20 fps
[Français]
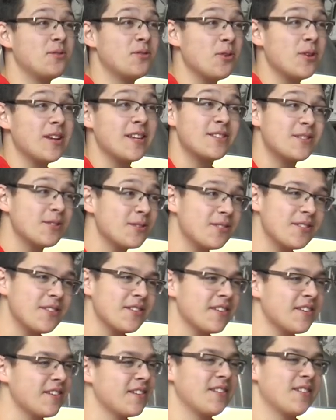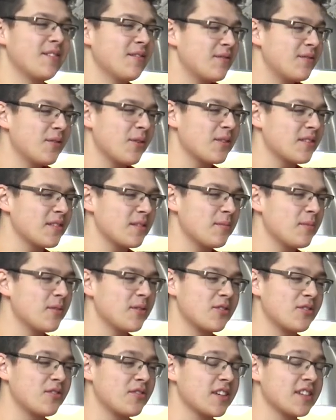suis collectionneur, euh, forcément
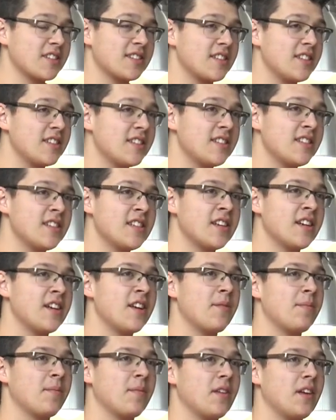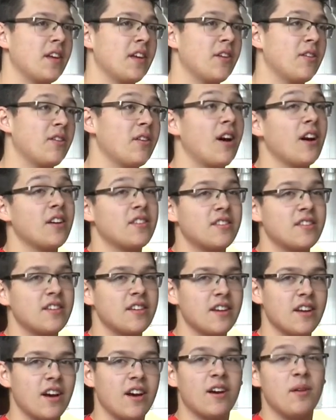que je vais rester ici. Et euh, à
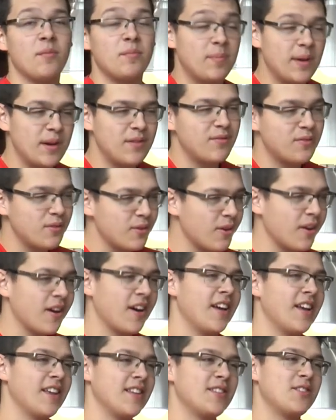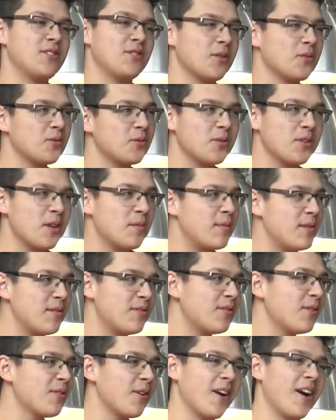Thiers, à Belfort, si je retourne à
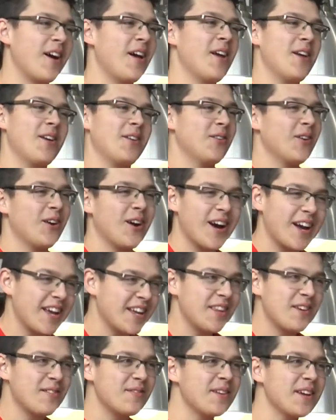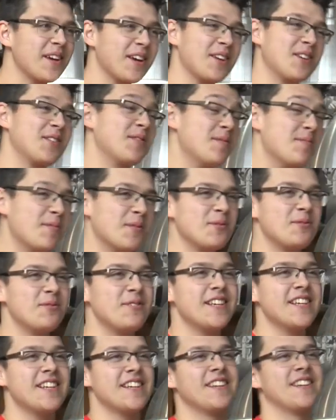Belfort, il n'y aura rien à faire. Je vais
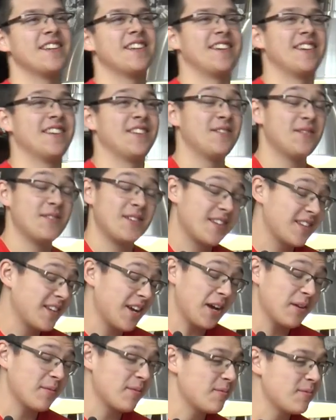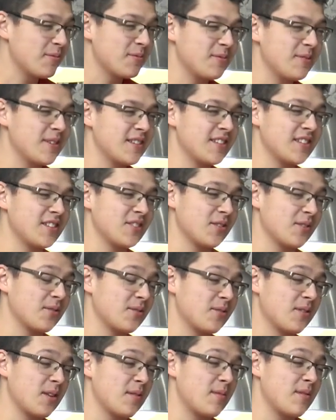m'ennuyer. Je vais carrément m'ennuyer si je retourne à